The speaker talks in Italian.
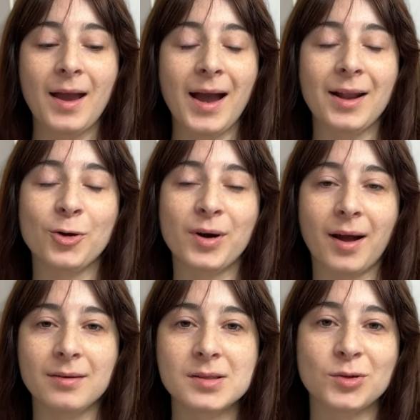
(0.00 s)

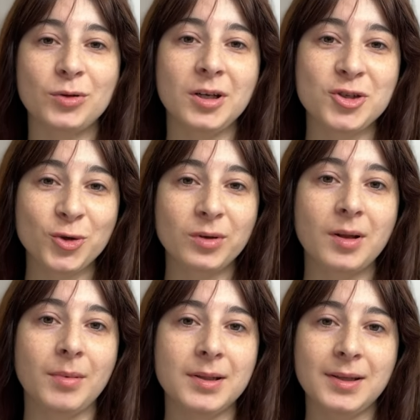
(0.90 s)
Allora, sono le 5 del
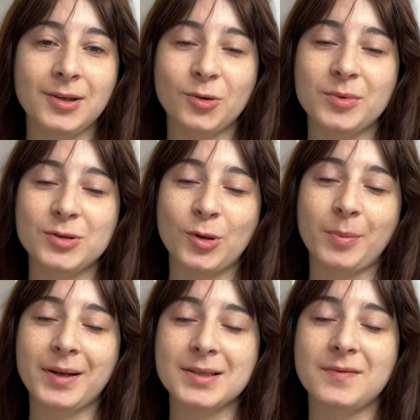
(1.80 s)
mattino, mi sono
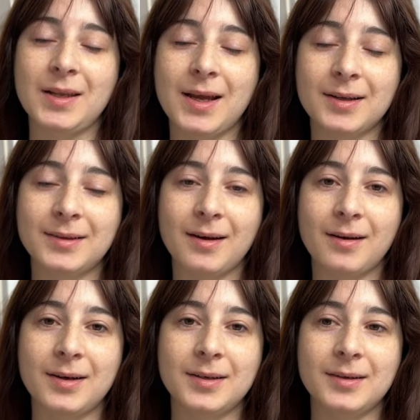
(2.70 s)
appena
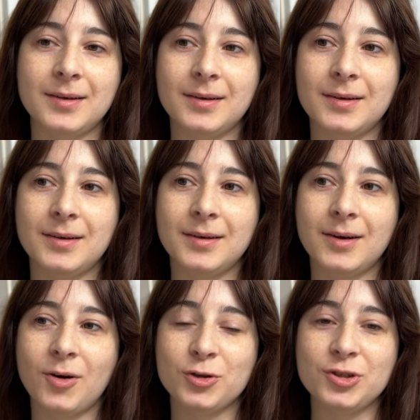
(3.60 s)
svegliata, eh,
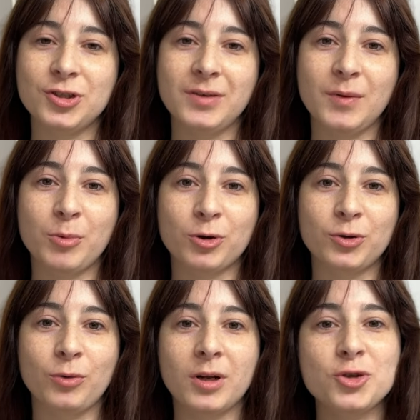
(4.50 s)
oggi vi porto
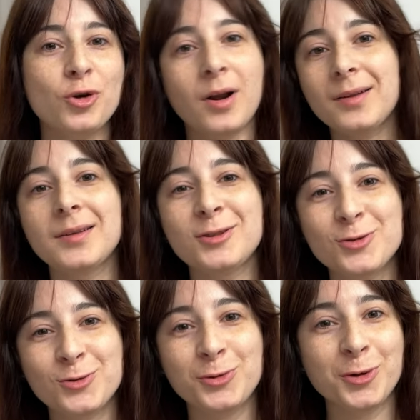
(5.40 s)
in una giornata di
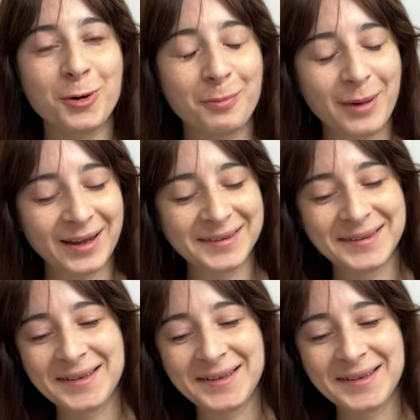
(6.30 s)
studio con me.